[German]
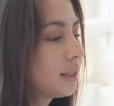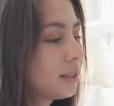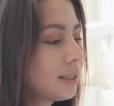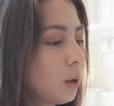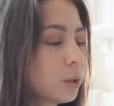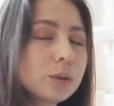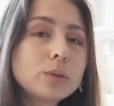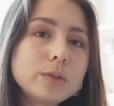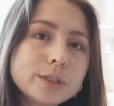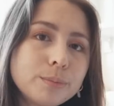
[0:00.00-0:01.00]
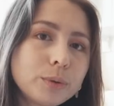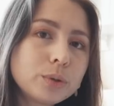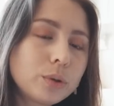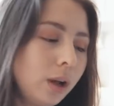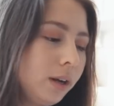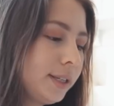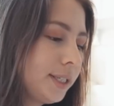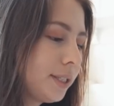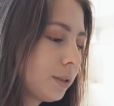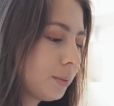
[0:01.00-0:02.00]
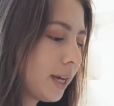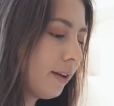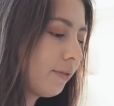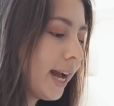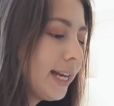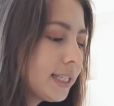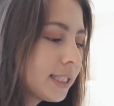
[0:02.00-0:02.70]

sind ausgedruckte Protokolle, die zum Teil veraltet